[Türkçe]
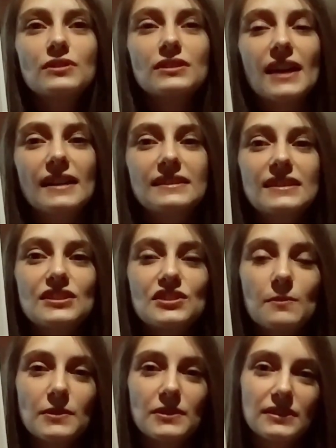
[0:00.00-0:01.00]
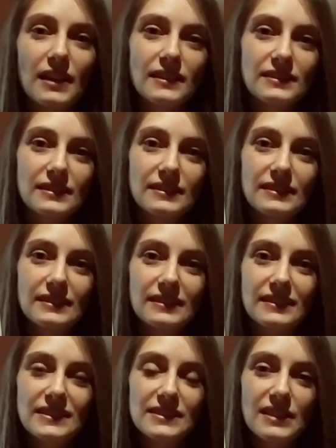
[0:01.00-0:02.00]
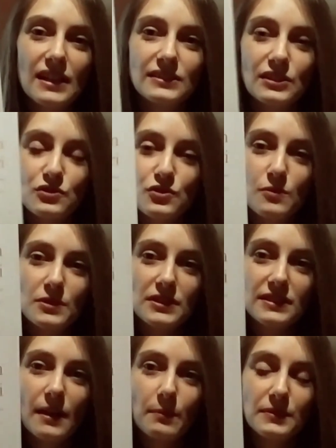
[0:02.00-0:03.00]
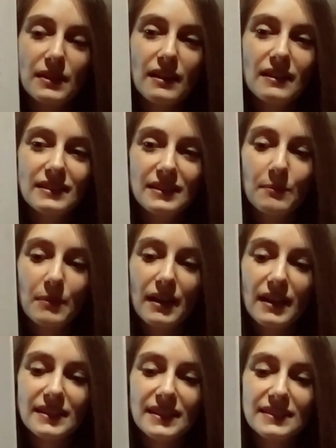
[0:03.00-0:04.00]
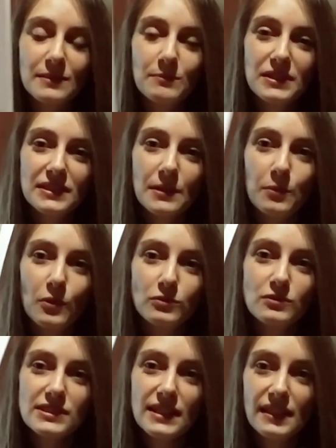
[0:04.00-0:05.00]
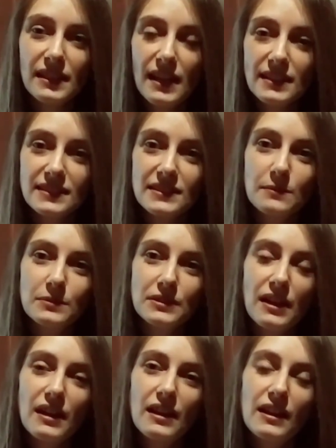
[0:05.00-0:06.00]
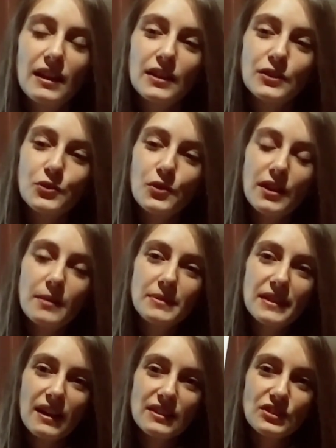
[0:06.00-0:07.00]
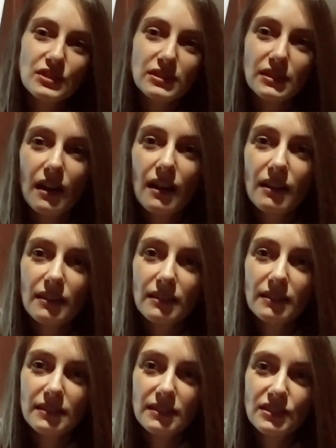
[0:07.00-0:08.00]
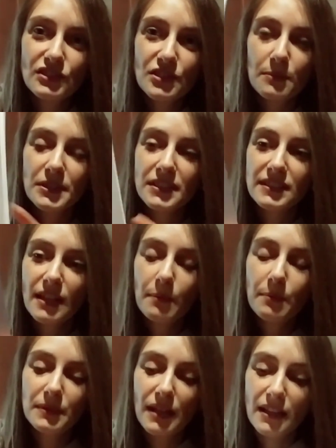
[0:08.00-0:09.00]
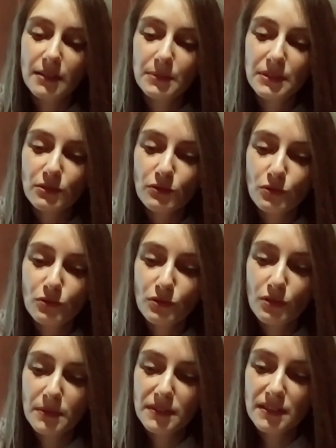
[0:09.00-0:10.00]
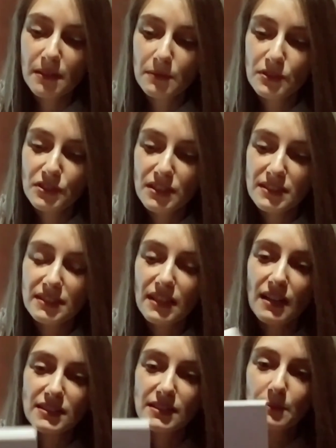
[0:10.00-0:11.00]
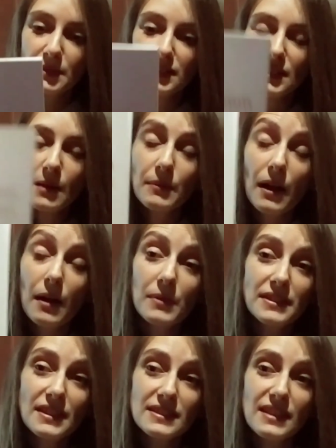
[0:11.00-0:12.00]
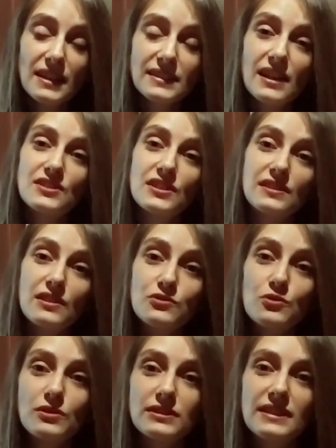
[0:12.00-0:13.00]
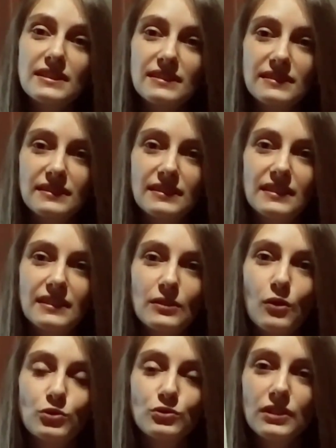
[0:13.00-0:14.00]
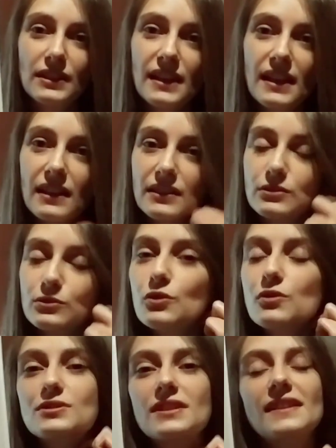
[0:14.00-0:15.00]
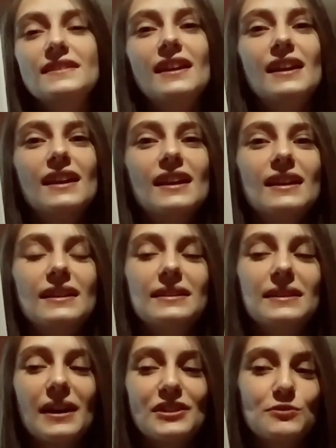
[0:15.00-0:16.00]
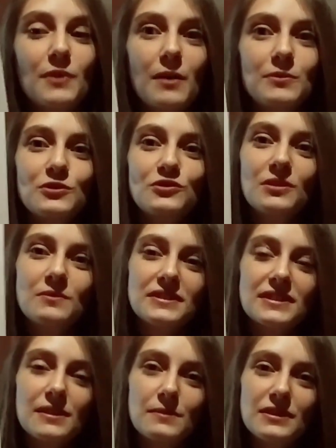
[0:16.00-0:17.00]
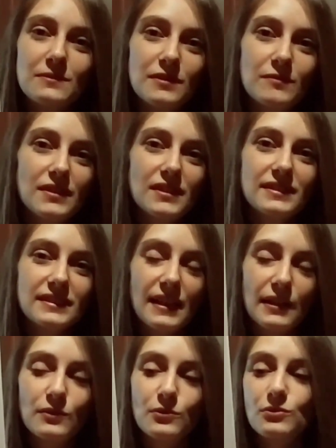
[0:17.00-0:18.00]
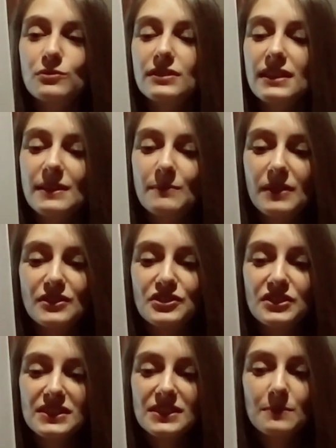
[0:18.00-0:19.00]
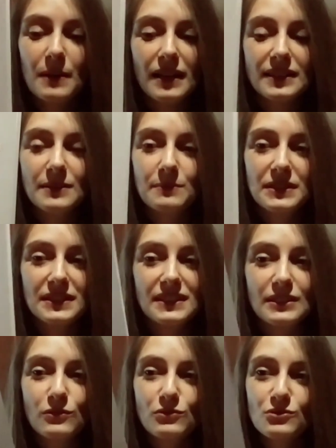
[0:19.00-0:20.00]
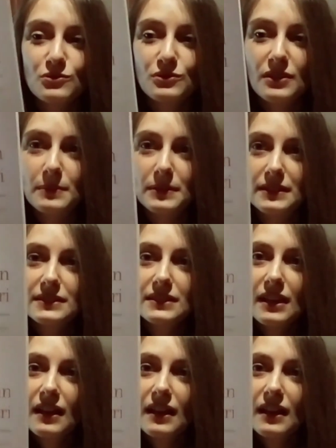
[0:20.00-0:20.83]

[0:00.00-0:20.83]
Kendi yaşamından e, izler taşıyor bu kitapta. Yine merak ettiğim bir kitap oldu. Seneler kitabına göre birazcık daha ince bir kitap. Yani bir iki günde bitirebileceğiniz tarzda bir kitap. Ama yazar gerçekten çok derin e, konulara el atıyor. O yüzden e, acaba bir günde bitirebilir miyim diye tereddütteyim açıkçası. Belki bir iki gün sürebilir.